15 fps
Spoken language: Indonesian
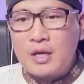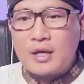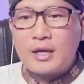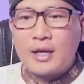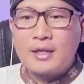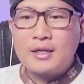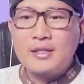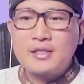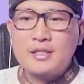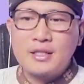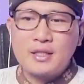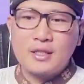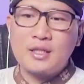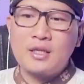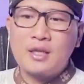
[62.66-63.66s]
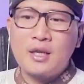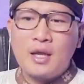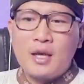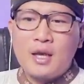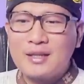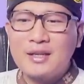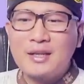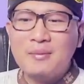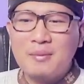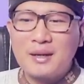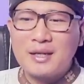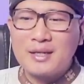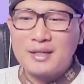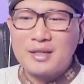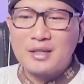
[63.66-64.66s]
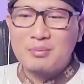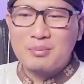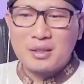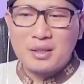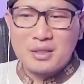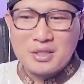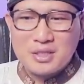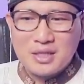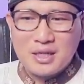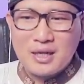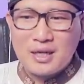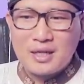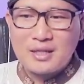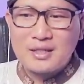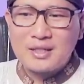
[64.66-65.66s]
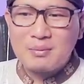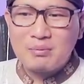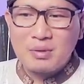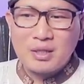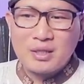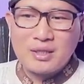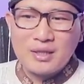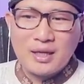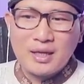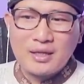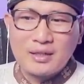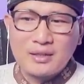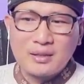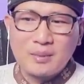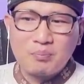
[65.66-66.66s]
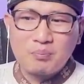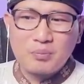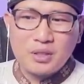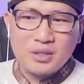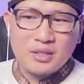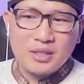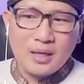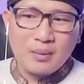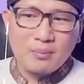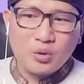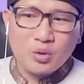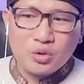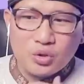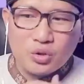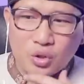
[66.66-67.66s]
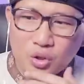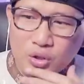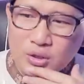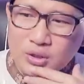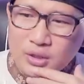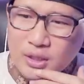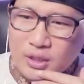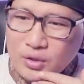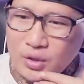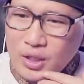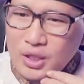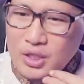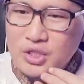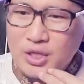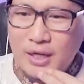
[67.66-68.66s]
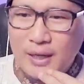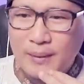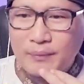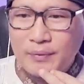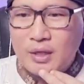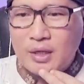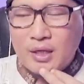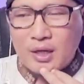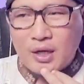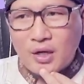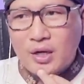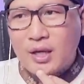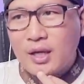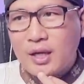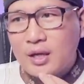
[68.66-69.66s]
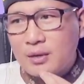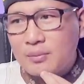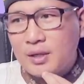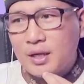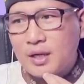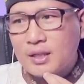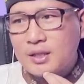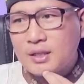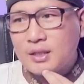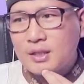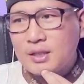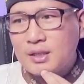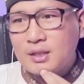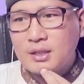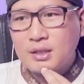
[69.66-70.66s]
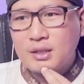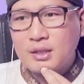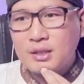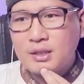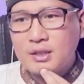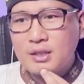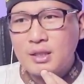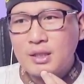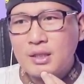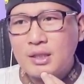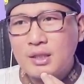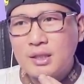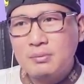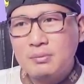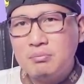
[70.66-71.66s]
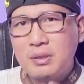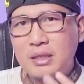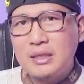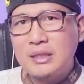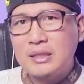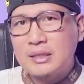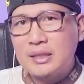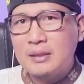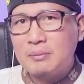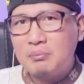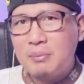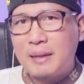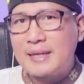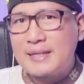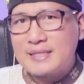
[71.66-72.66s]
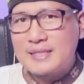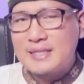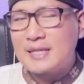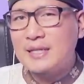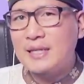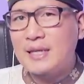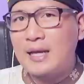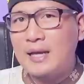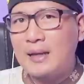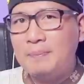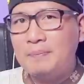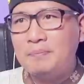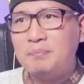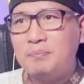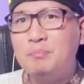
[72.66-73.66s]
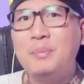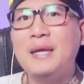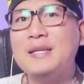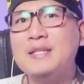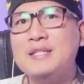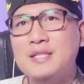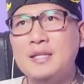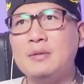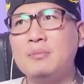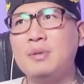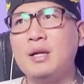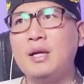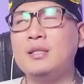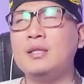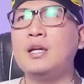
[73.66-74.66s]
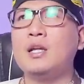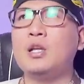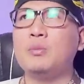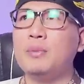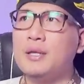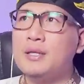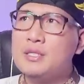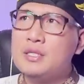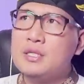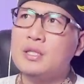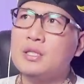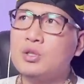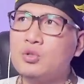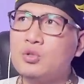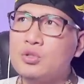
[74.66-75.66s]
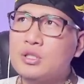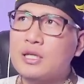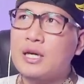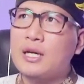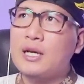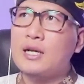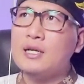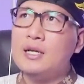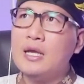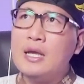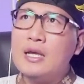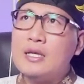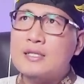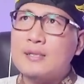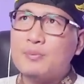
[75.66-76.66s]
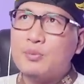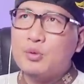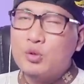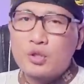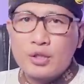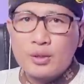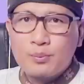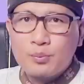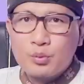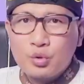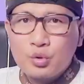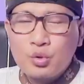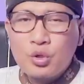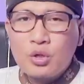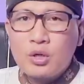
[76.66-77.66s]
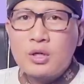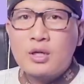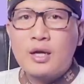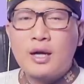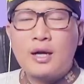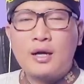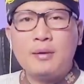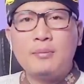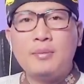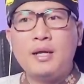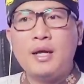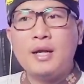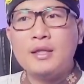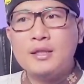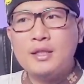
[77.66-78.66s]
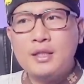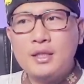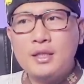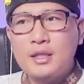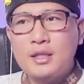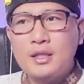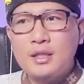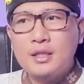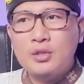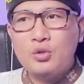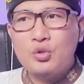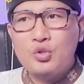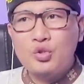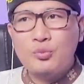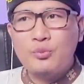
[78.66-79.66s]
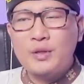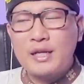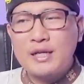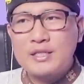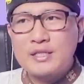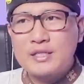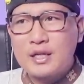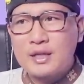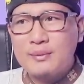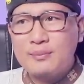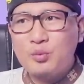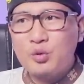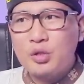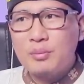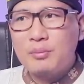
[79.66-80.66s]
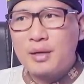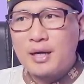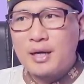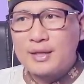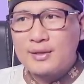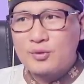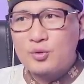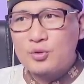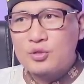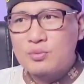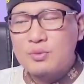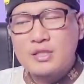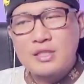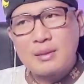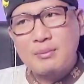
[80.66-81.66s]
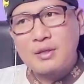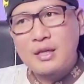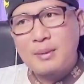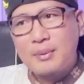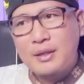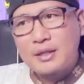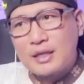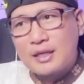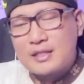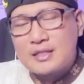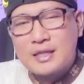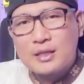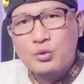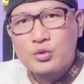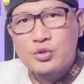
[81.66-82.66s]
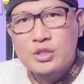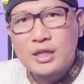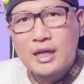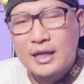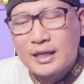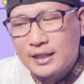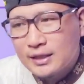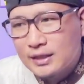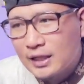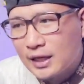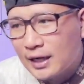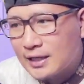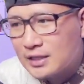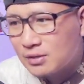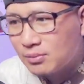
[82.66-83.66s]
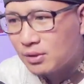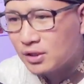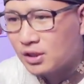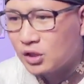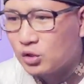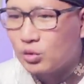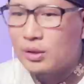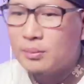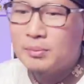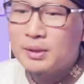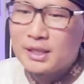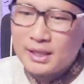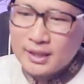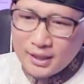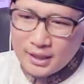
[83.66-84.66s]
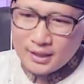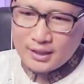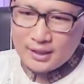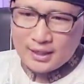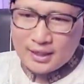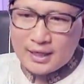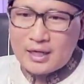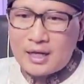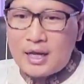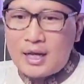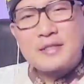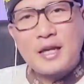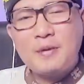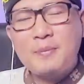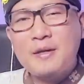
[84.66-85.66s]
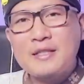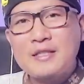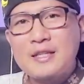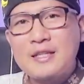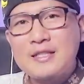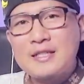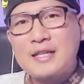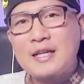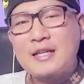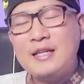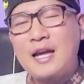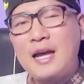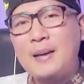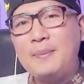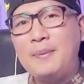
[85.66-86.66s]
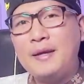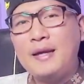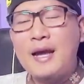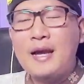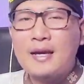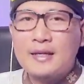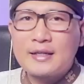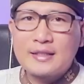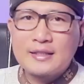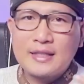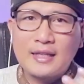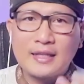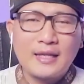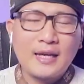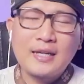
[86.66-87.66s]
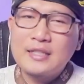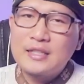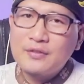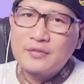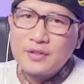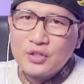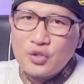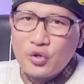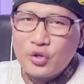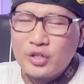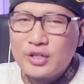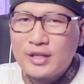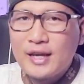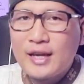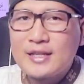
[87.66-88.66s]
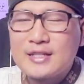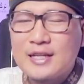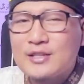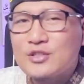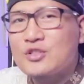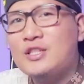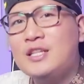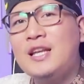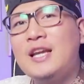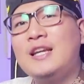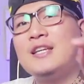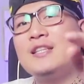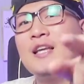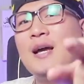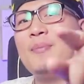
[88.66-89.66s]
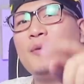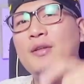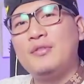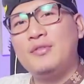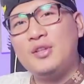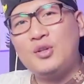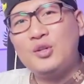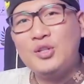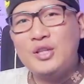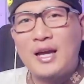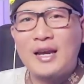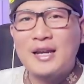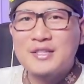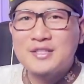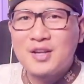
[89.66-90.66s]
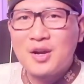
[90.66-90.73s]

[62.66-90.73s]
Nah, di sini 5 ringgit Malaysia dibelikan minyak moto di Indonesia. Oke, okay, berarti ini dibelikan bensin ya. Bensin. Berarti kalau bensin itu sekarang 10.000 Nah, berarti 17.500 bisa mendapatkan satu setengah liter lah seperti itu lebih dikit ya kan saya penasaran sekali apa yang akan kita lihat di video ini guys langsung saja kita play videonya let's